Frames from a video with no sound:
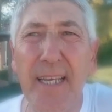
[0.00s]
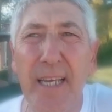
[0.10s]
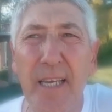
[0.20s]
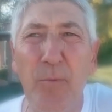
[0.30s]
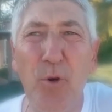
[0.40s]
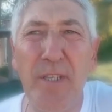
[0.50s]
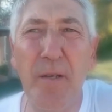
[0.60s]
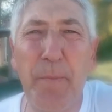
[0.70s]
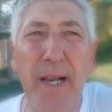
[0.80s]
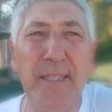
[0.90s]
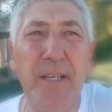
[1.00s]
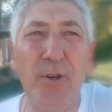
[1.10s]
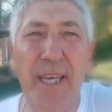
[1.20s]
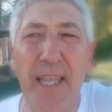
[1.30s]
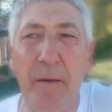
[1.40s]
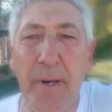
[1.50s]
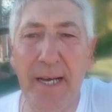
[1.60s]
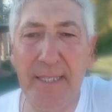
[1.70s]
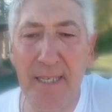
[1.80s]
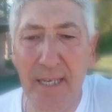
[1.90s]
y municipal, sino que
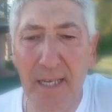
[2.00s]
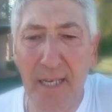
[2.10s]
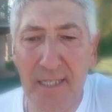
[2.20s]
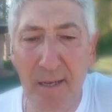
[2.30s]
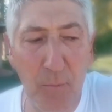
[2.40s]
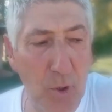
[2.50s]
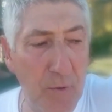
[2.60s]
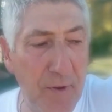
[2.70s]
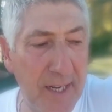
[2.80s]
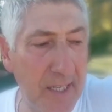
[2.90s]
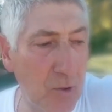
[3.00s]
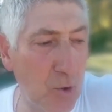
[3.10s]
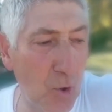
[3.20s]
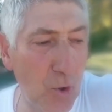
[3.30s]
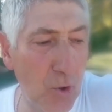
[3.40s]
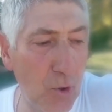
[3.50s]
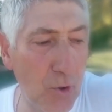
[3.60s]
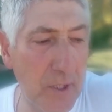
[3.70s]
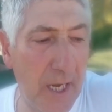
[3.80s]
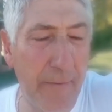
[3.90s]
además se modifican
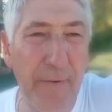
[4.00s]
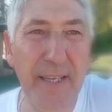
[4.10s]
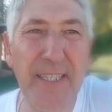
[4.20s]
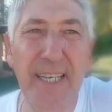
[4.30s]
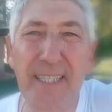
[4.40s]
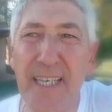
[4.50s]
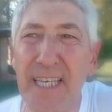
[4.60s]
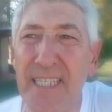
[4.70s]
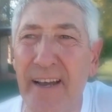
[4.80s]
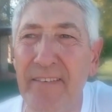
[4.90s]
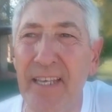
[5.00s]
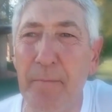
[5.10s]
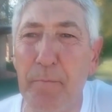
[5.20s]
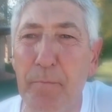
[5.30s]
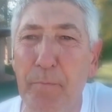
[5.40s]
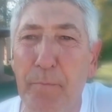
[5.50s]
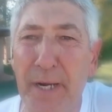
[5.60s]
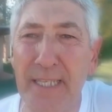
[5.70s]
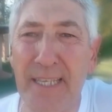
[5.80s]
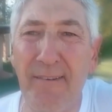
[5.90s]
todas las fechas que ya habían
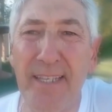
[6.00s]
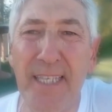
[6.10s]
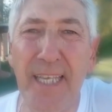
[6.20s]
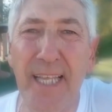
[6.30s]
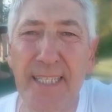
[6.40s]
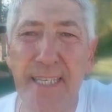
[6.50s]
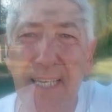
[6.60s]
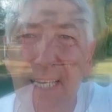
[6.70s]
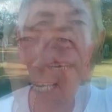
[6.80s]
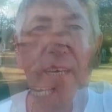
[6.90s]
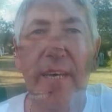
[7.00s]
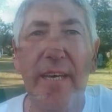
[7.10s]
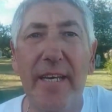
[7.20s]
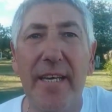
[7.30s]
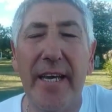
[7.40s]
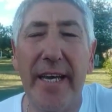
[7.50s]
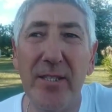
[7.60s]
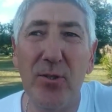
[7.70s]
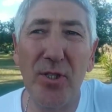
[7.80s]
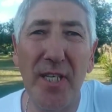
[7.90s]
preestablecidas
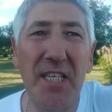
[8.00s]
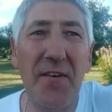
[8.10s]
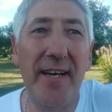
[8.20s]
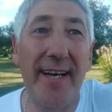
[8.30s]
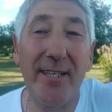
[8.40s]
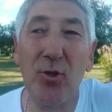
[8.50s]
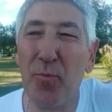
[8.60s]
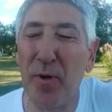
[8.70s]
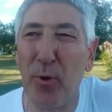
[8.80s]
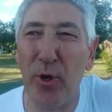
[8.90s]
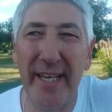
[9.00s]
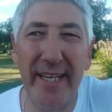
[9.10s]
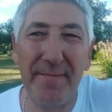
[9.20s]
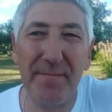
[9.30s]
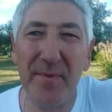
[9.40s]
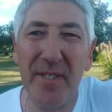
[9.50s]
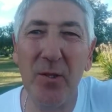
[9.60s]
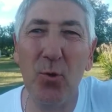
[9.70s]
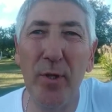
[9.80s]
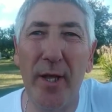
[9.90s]
entonces se va a superponer,
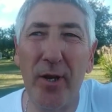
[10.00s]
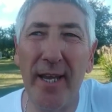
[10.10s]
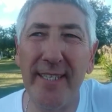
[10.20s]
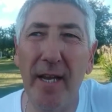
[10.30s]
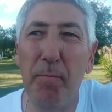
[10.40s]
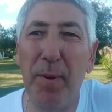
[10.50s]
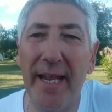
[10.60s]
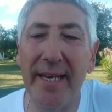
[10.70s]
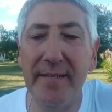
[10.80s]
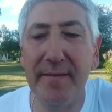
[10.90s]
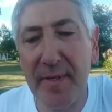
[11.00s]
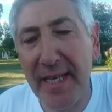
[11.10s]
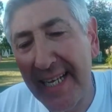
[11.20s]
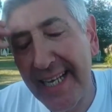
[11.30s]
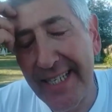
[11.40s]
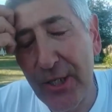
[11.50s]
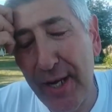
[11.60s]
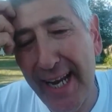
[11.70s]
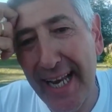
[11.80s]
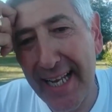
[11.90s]
sin duda, lo que es el plan
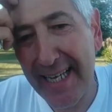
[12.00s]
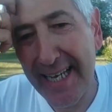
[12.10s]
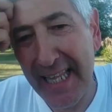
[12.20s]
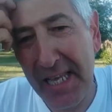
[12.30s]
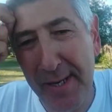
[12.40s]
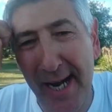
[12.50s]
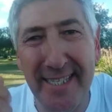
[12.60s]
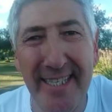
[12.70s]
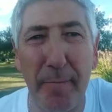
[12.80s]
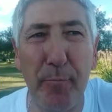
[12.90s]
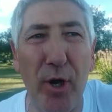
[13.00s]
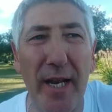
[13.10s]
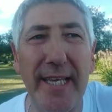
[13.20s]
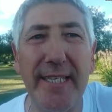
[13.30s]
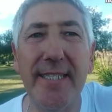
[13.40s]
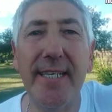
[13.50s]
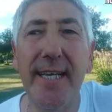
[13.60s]
increcional que debe realizar por ley